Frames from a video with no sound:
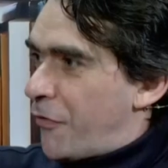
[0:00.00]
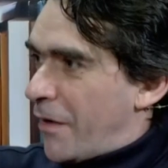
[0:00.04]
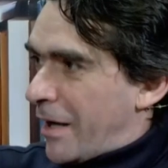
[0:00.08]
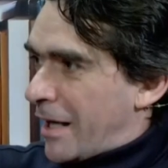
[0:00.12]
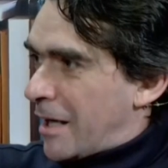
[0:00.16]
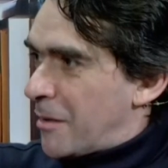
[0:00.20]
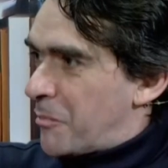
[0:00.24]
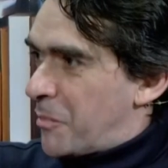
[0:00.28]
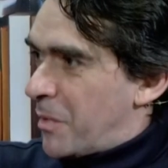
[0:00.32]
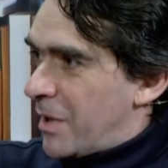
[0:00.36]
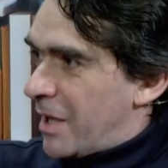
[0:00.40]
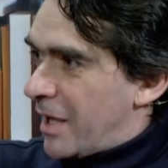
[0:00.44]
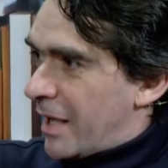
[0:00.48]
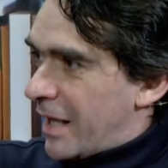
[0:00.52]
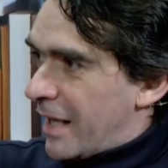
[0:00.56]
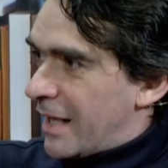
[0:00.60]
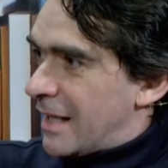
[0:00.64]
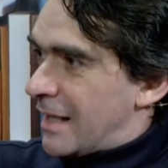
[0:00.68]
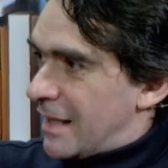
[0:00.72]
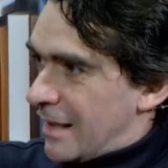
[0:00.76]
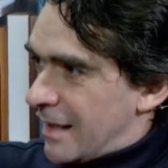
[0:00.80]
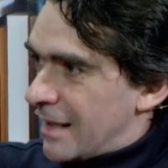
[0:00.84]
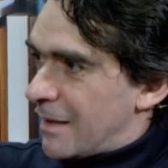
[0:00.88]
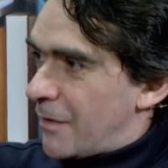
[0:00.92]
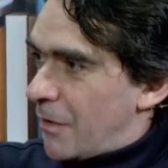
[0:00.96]
capire,
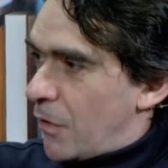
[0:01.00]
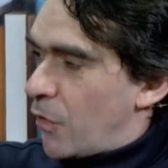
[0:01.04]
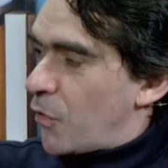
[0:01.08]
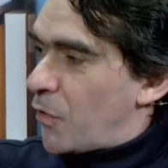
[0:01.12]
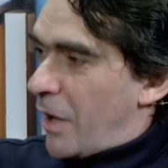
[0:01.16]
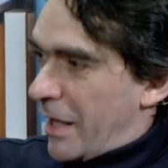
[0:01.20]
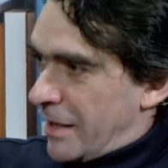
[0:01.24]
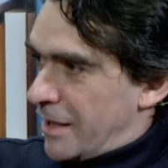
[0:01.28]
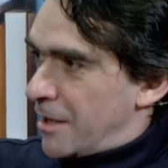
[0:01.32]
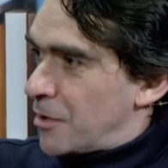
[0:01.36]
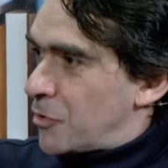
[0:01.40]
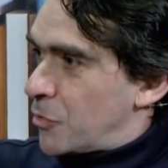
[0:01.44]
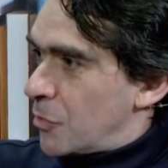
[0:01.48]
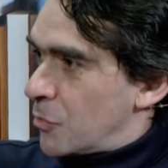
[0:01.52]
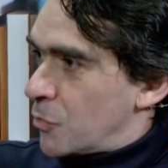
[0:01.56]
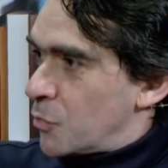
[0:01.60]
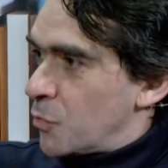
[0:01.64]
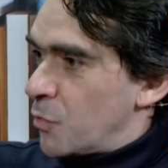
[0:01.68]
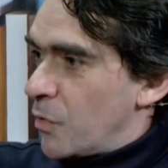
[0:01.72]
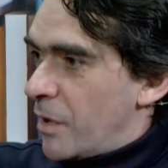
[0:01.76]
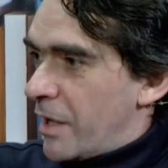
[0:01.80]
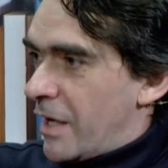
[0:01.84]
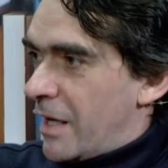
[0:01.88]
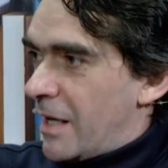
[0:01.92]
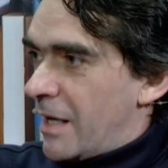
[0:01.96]
quello che hai detto
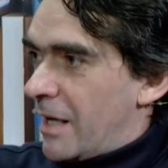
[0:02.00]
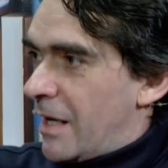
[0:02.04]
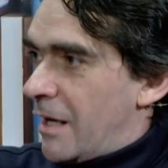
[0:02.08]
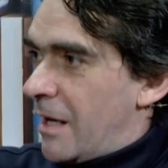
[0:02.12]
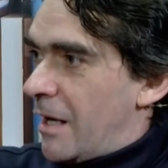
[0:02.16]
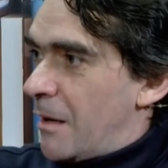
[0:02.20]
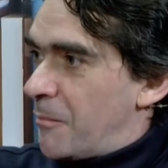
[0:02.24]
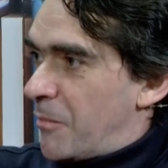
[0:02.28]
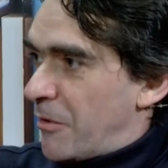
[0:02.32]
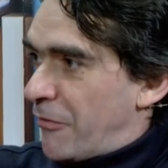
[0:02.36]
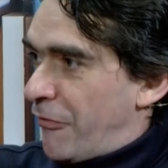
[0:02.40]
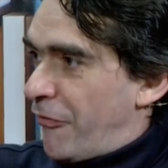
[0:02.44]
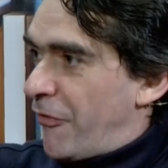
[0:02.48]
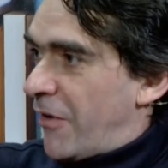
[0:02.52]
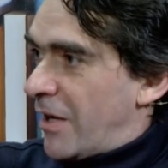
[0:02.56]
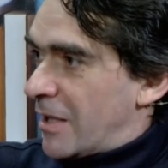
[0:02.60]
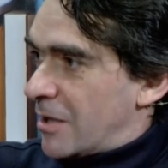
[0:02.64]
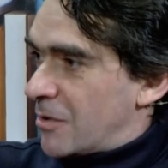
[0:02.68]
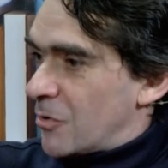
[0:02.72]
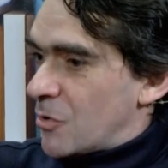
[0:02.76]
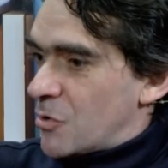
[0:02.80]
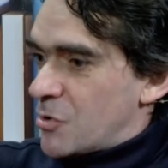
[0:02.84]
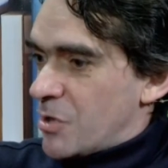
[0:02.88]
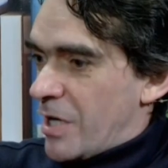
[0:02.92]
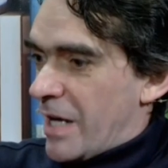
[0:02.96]
tu è
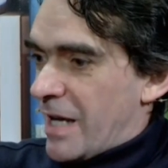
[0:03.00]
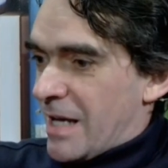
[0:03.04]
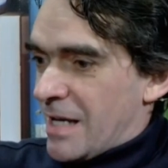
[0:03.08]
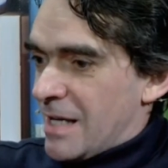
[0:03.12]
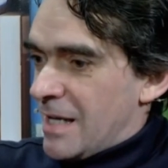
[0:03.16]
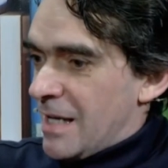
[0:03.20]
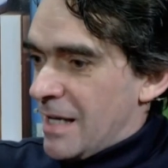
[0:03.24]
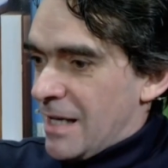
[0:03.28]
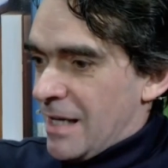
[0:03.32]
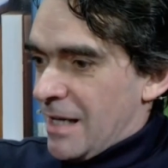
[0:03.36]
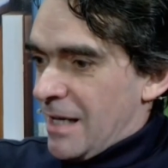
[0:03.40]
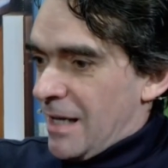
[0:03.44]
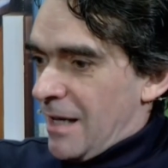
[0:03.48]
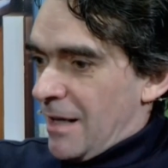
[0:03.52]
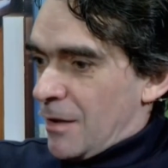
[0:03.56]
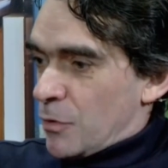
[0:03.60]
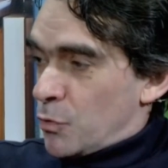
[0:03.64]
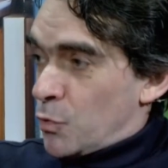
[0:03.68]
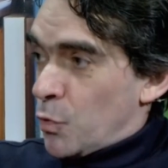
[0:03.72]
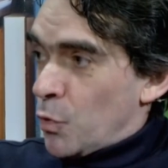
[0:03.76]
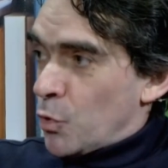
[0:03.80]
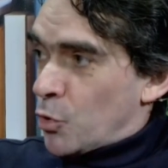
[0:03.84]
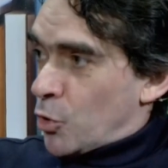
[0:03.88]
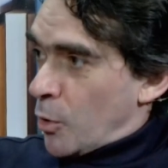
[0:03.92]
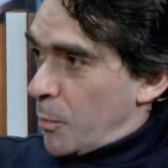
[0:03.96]
perfetto, cioè
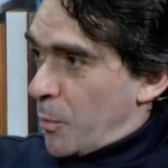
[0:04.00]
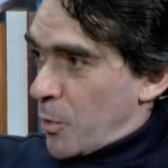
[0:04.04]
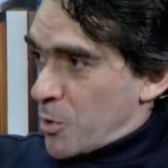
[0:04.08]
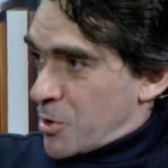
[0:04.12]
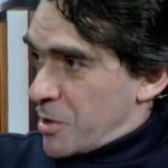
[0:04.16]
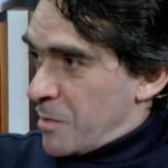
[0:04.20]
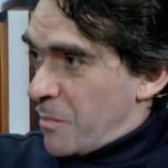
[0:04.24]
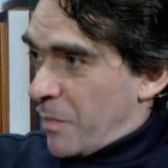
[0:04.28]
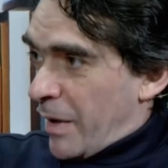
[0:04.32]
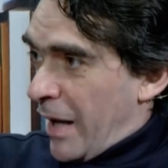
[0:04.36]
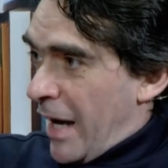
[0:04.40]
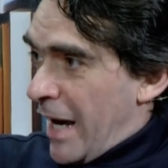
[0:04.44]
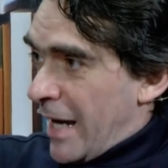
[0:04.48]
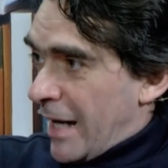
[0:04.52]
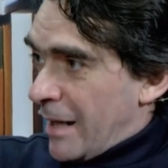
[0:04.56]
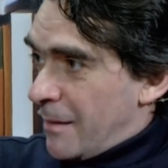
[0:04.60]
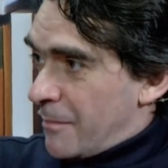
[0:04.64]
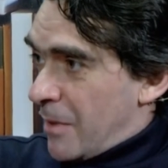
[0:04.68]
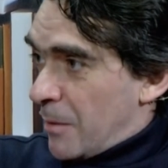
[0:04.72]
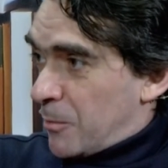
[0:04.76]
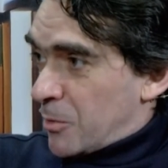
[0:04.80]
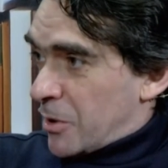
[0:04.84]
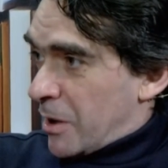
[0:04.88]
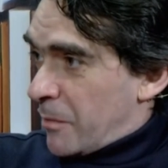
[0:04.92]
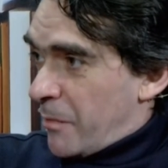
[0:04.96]
tutto può sembrare
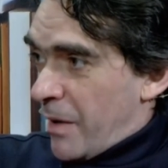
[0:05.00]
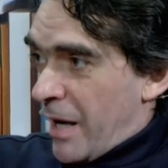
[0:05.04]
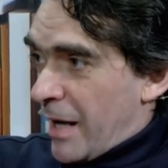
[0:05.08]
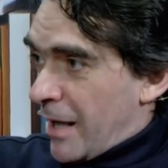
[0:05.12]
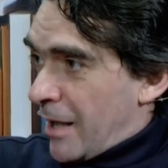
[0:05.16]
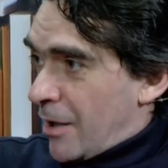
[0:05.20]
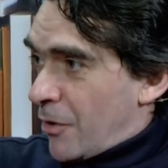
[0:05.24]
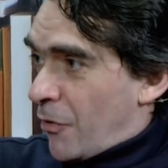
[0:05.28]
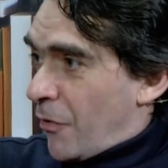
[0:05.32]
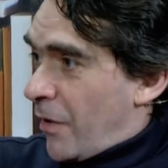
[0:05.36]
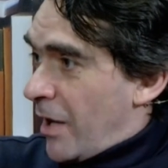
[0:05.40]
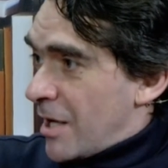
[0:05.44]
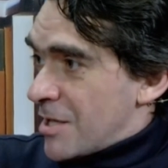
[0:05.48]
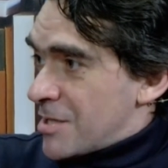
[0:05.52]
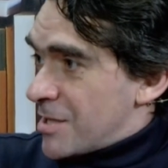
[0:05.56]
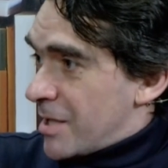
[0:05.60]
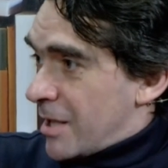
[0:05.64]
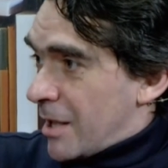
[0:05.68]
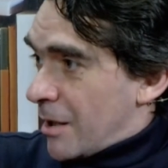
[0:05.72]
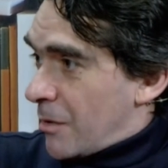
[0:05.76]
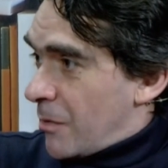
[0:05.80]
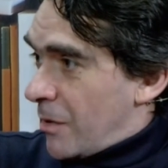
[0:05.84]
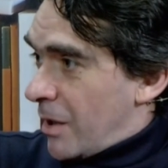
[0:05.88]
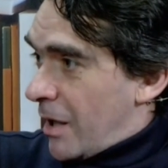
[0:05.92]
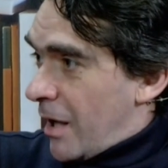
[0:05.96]
ma potrebbe anche non
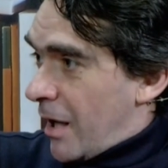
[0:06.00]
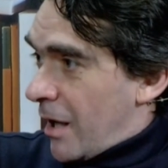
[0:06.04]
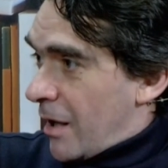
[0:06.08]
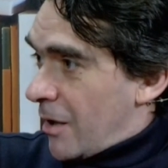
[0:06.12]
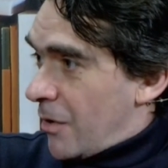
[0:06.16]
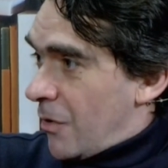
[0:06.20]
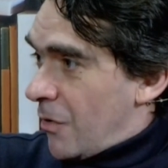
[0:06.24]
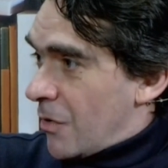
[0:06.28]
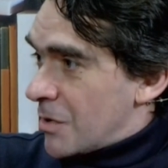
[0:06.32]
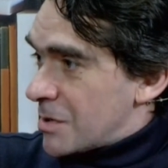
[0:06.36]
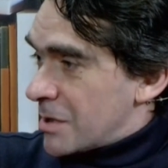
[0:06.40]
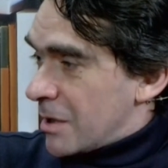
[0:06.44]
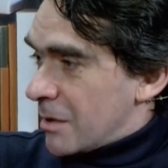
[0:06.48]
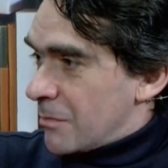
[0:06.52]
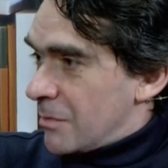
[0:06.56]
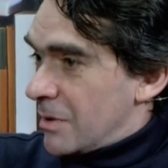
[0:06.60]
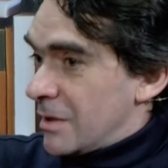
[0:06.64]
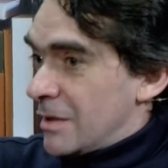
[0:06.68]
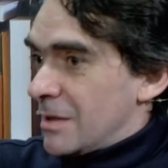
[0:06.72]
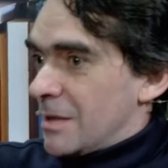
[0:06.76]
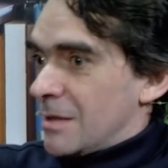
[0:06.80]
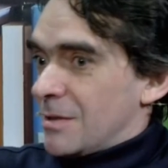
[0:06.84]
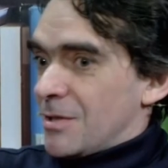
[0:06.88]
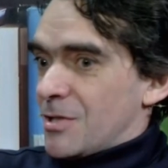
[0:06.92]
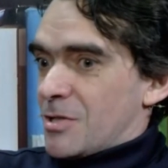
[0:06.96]
essere quella la cosa,
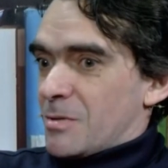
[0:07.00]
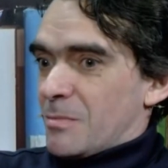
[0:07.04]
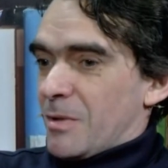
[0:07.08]
quindi dici ma